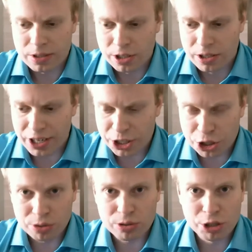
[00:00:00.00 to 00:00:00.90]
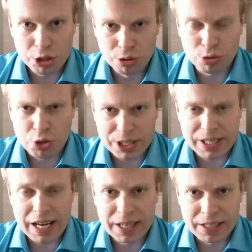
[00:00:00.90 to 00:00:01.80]
Расчетный счет уже
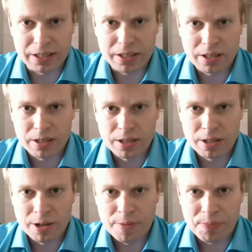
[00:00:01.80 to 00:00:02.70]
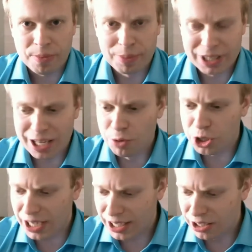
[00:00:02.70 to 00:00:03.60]
закрыт. Потому
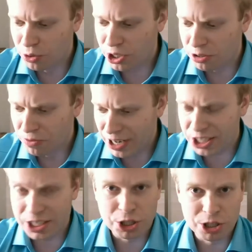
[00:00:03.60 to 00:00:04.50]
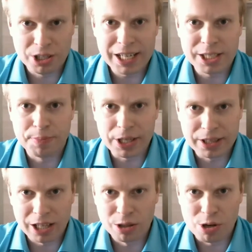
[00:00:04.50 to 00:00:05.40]
что они уже дважды отчитались перед
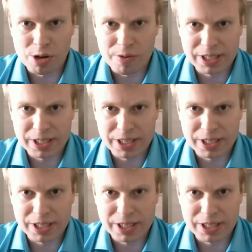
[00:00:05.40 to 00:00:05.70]
налоговой,